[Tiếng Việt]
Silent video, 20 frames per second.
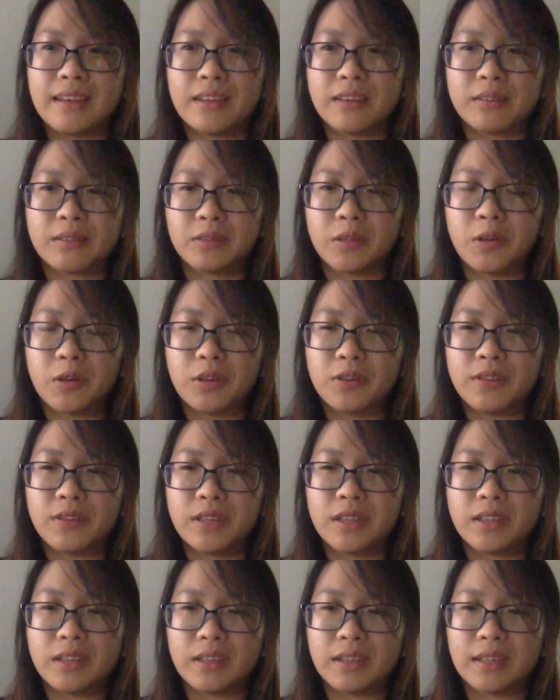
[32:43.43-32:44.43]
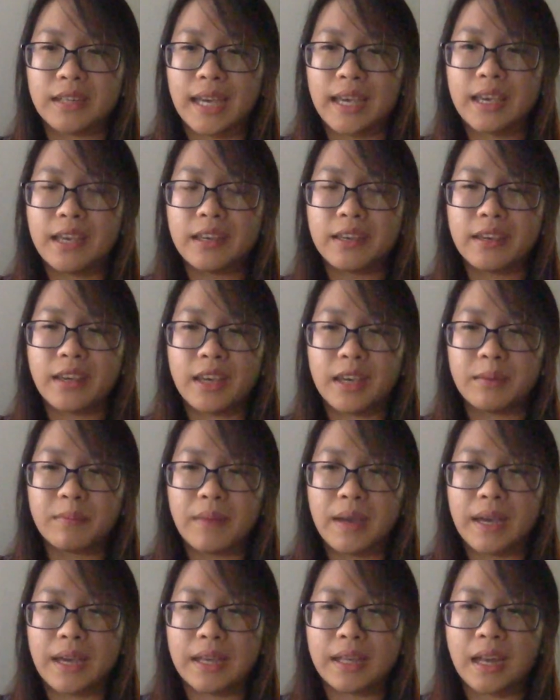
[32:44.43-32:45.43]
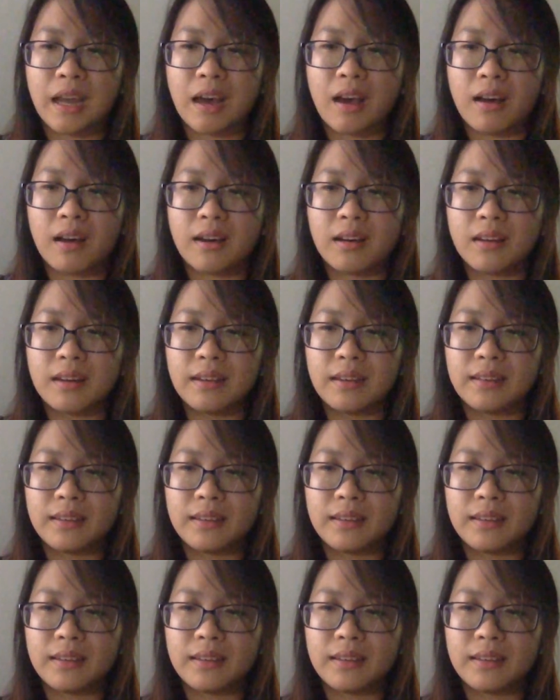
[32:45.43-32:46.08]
đối với những cái ý kiến mà nó